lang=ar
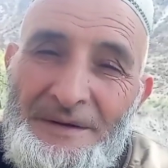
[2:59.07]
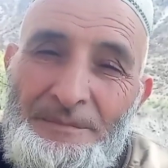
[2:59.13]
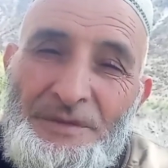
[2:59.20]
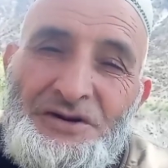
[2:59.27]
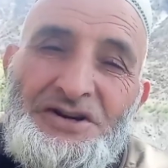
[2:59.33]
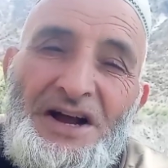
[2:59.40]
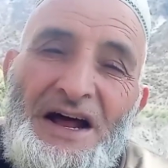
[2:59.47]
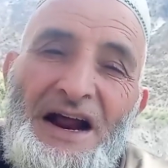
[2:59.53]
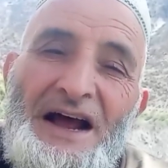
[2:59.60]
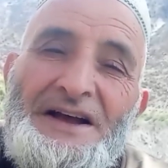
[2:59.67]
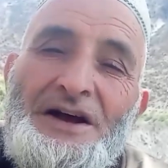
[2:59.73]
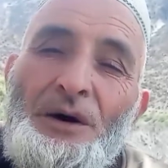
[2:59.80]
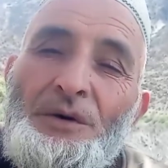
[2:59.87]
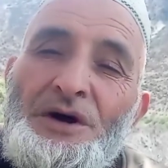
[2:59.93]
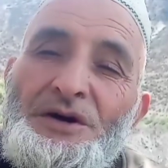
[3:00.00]
من شكرا
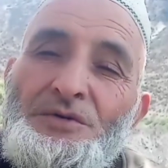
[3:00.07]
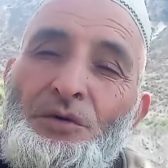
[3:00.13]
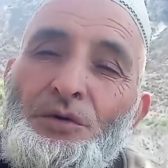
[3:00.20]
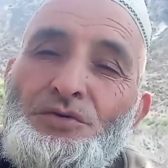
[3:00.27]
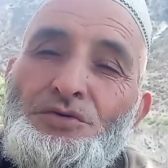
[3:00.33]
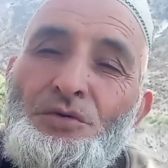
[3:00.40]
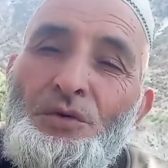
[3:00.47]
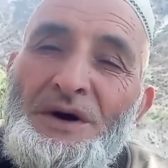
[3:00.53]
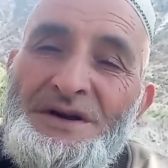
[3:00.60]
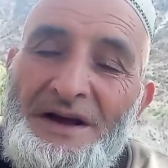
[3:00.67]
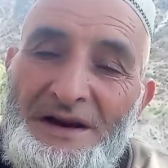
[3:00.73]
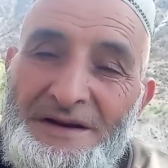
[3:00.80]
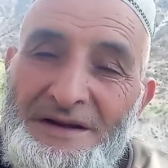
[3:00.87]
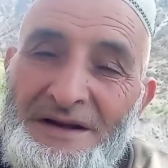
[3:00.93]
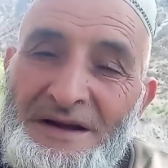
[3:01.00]
يقول كنت
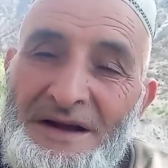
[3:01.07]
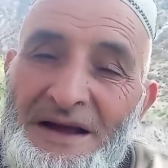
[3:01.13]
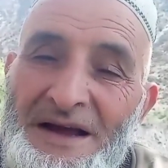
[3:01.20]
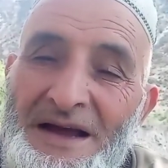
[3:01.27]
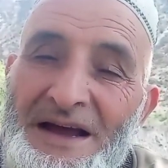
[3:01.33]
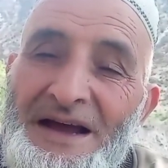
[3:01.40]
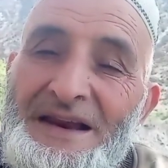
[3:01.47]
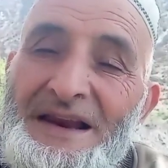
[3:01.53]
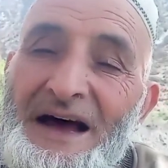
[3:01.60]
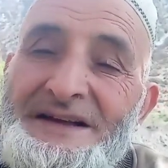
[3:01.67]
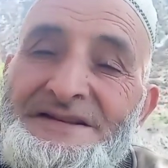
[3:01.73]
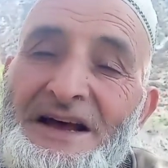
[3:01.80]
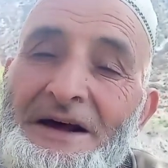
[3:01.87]
وجه الناس